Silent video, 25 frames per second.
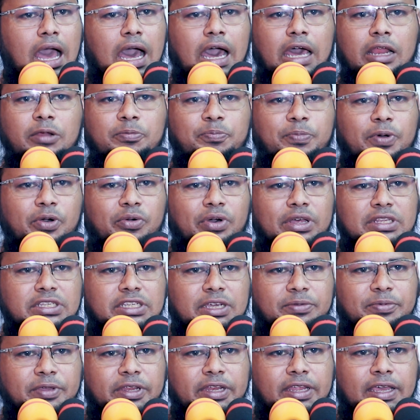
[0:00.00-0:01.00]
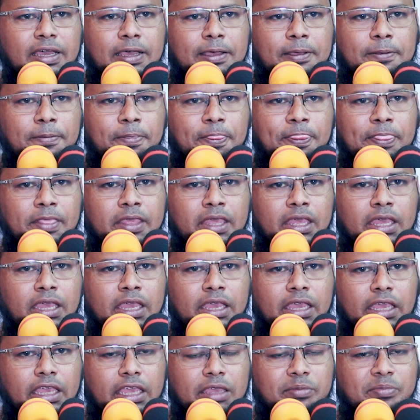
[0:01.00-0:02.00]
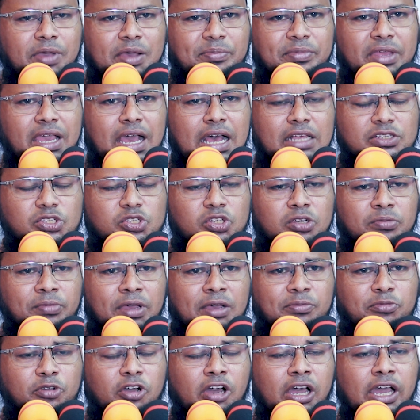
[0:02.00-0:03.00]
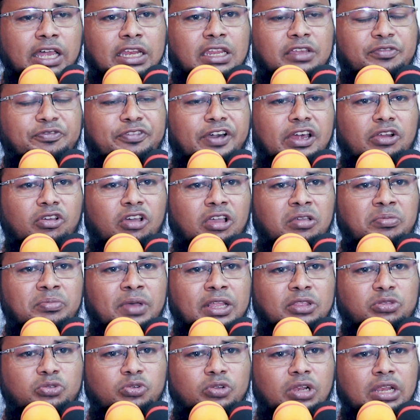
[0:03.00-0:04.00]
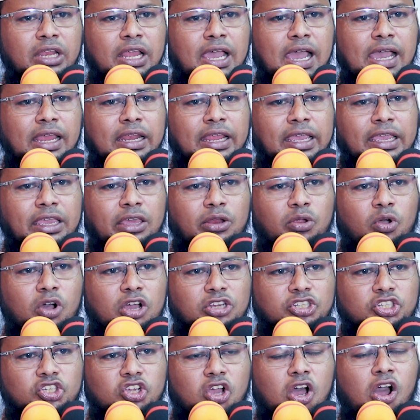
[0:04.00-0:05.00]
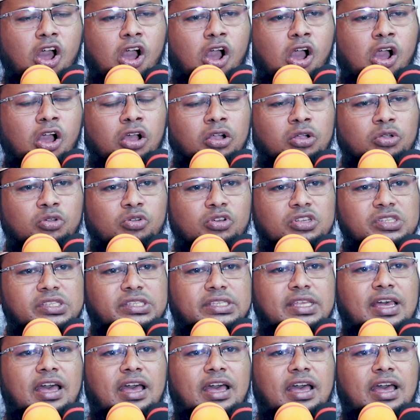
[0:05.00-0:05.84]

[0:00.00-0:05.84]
আর পাওয়া যাবে না ইমামে আজম আবু হানিফা রহমাতুল্লাহ আলাইয়ের অসংখ্য